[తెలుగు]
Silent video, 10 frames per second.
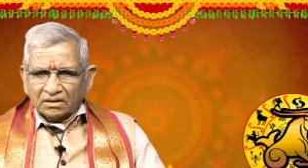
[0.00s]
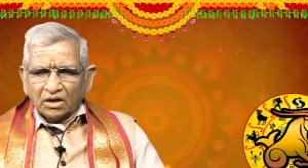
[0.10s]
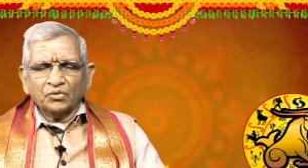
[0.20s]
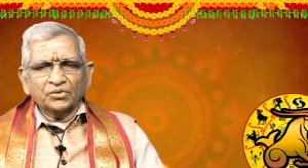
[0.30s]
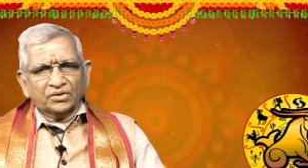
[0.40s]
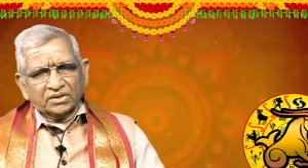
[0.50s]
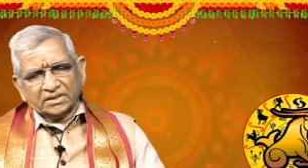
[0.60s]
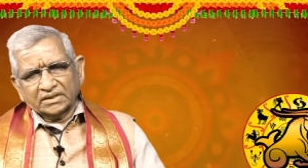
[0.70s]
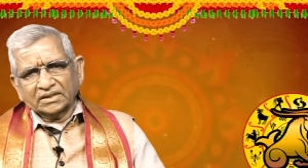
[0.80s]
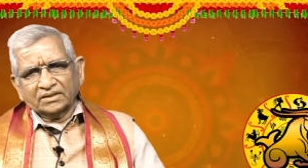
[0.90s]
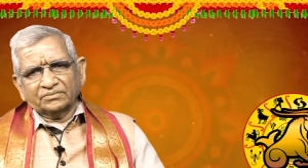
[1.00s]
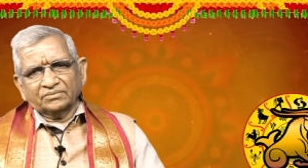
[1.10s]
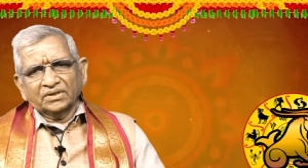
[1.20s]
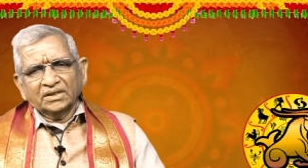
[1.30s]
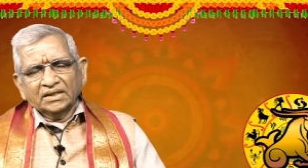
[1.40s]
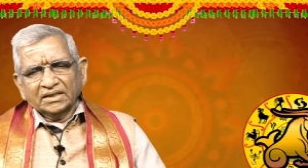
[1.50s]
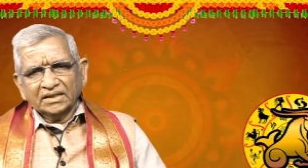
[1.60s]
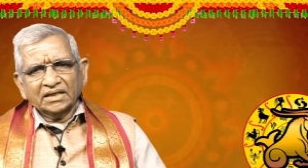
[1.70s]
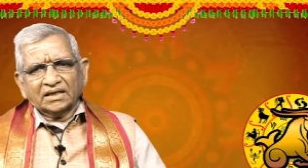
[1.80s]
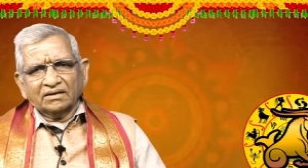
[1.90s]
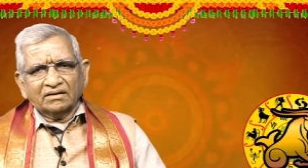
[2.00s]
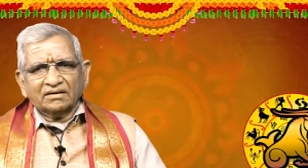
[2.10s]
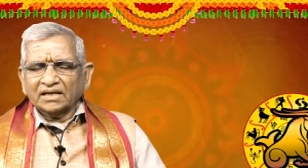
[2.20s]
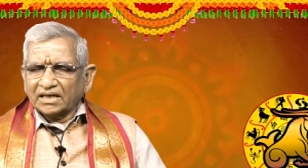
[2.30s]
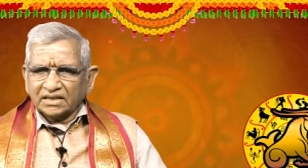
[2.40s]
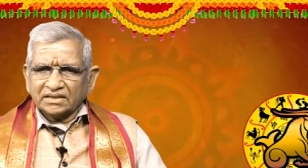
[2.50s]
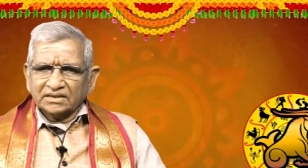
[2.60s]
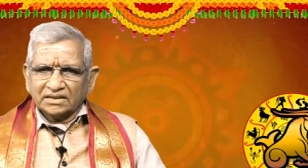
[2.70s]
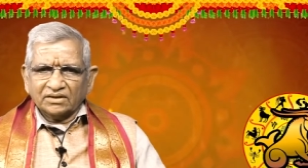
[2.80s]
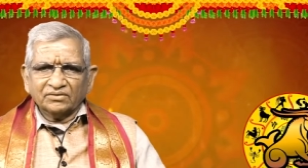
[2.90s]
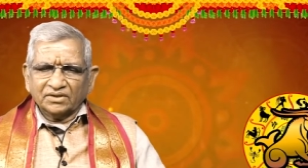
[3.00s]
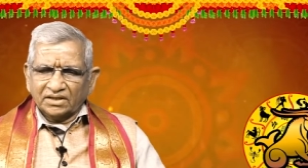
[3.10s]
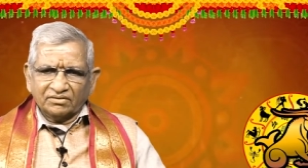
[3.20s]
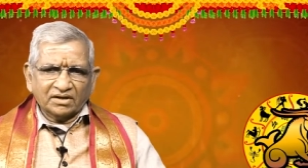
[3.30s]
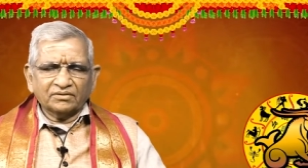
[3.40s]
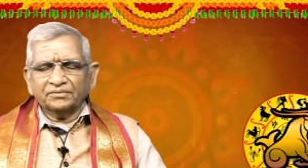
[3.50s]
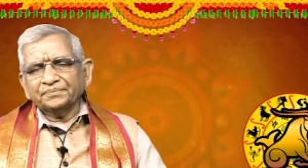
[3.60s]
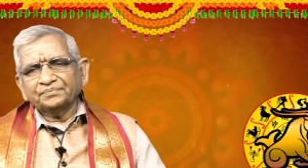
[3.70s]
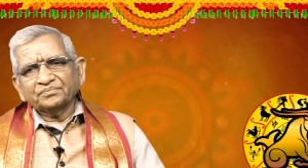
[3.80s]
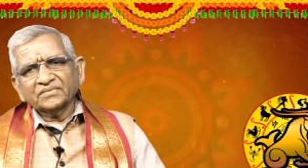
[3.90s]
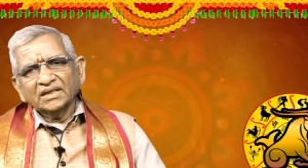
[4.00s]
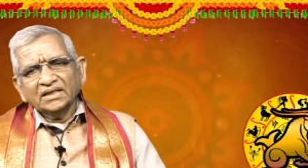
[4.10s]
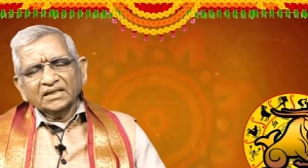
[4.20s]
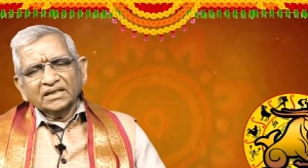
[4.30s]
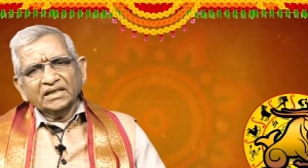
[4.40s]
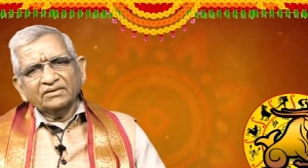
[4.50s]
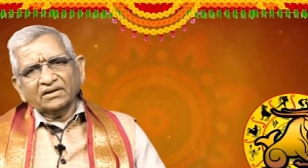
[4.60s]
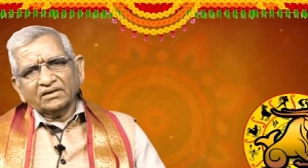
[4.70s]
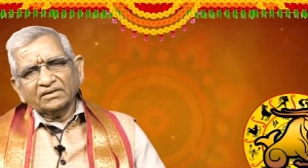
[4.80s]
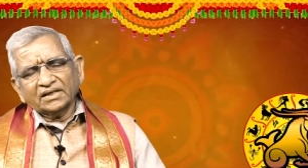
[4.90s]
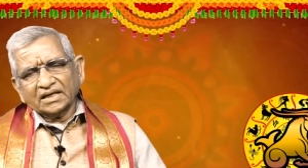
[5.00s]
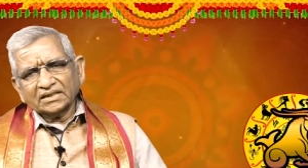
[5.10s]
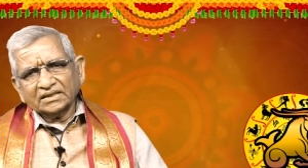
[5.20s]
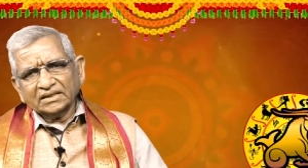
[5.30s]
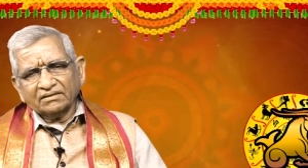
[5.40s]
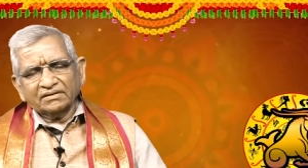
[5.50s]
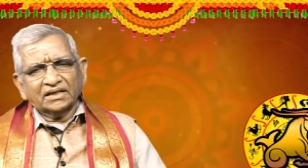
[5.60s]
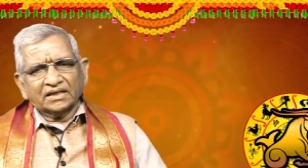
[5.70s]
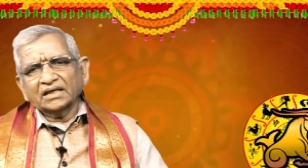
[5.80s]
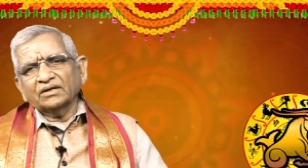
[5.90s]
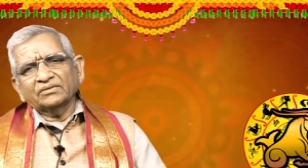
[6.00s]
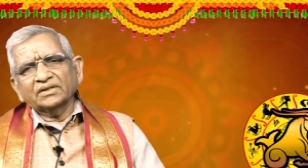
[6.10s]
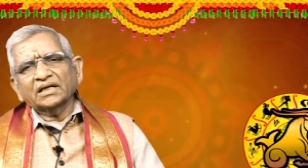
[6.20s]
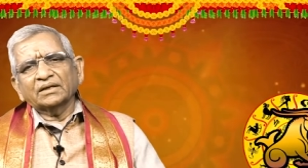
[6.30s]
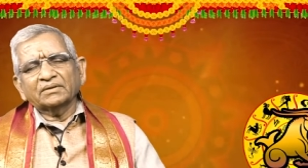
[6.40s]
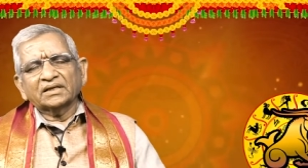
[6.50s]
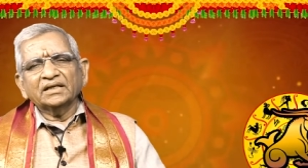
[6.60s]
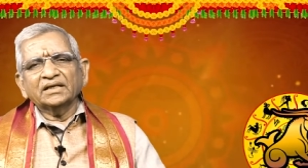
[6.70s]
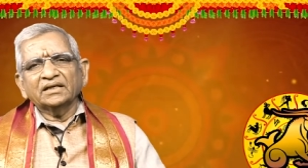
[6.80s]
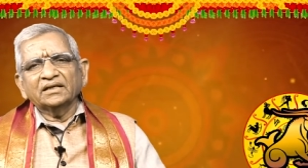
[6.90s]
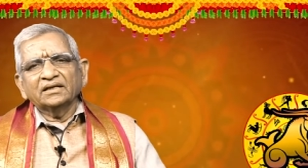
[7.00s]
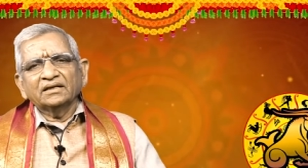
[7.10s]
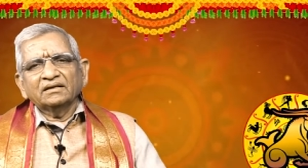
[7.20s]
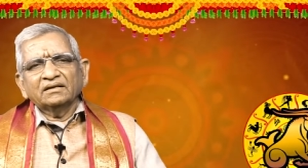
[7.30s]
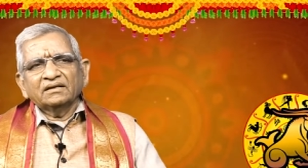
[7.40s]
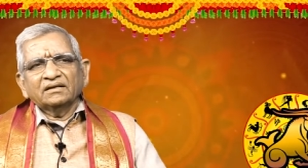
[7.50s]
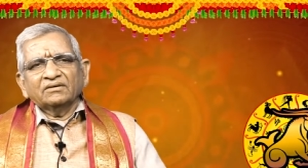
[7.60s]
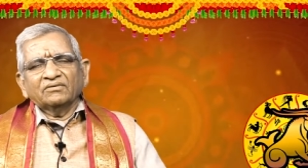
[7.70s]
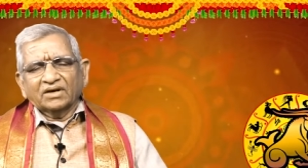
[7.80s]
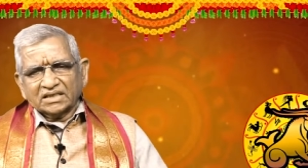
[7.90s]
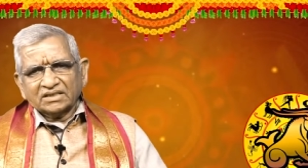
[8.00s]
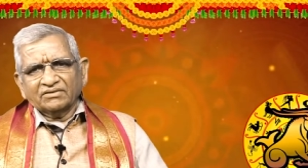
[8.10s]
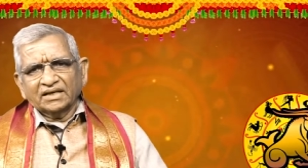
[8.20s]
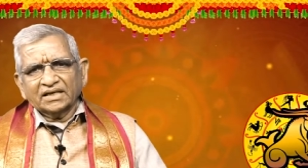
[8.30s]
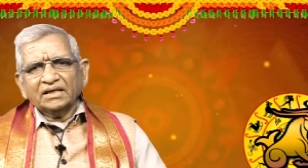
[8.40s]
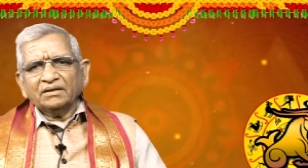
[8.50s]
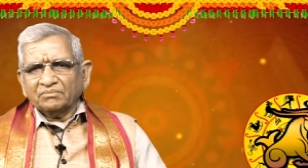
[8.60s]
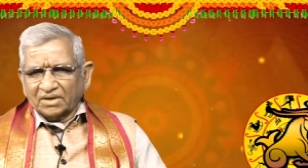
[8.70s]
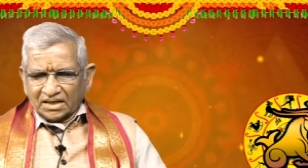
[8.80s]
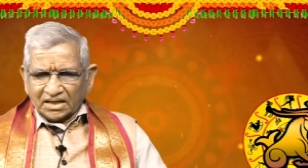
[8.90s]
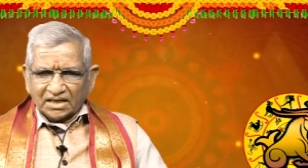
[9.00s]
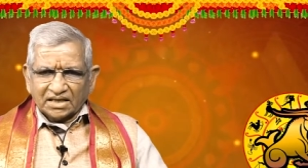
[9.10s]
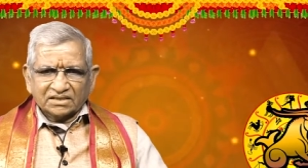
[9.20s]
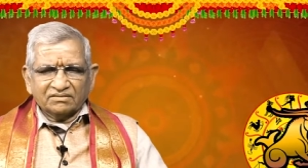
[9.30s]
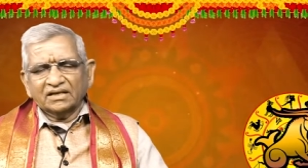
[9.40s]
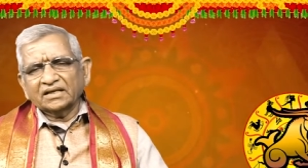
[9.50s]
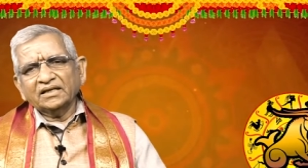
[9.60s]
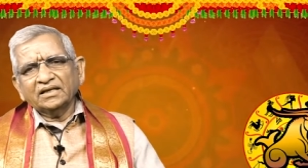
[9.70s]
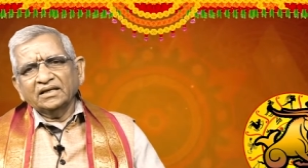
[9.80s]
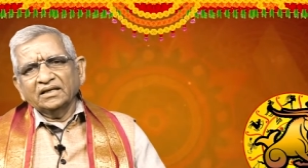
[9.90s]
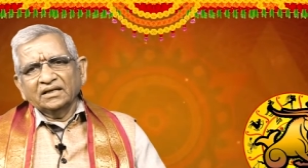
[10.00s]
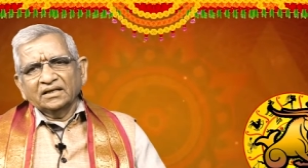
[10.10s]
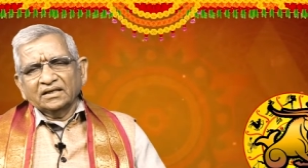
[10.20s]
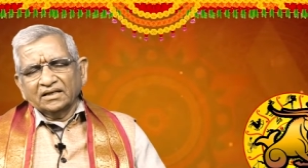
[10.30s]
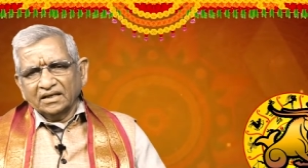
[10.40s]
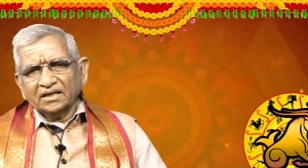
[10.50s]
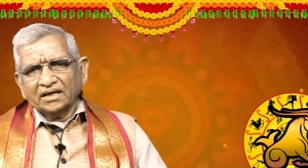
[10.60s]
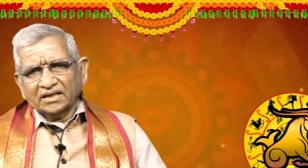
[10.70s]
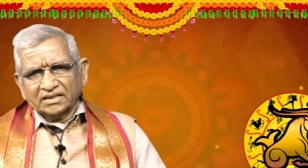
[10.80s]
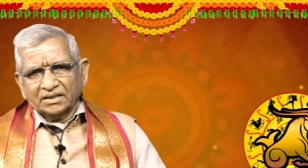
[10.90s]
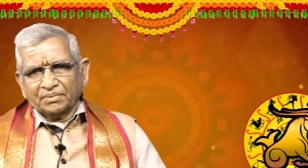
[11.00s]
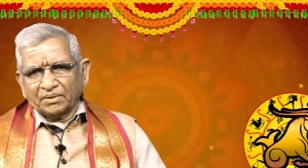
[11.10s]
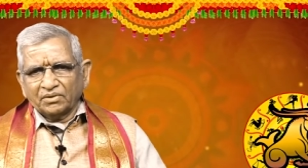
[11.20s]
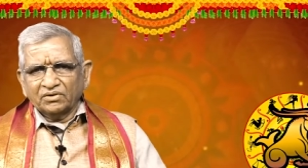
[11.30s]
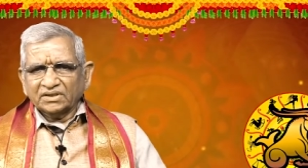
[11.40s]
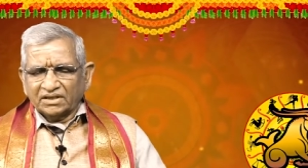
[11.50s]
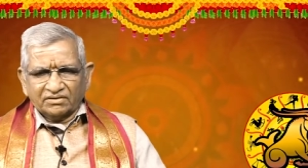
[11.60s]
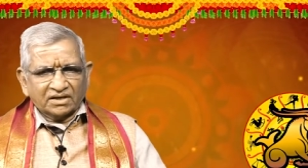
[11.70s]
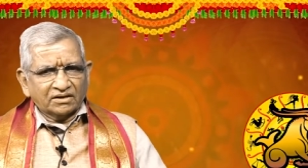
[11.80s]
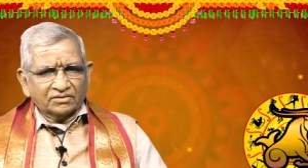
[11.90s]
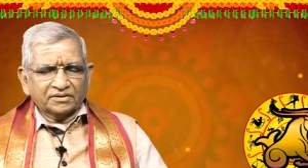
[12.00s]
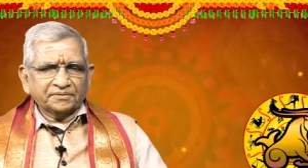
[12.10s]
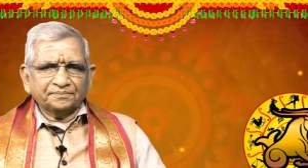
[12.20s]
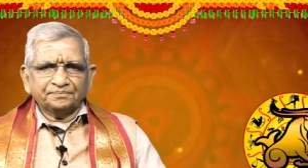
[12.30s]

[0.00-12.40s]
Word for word: రాహు యొక్క సంచారం ఈ రకమైనటువంటి గ్రహ సంచారం ఉంది ఈ వారం ఈ వారం గ్రహ సంచారం ఈ రకంగా ఉంది కాబట్టి వాస్తవానికి మకర రాశి వారికి ఏలినాటి శని ప్రభావం తీవ్రంగా ఉంది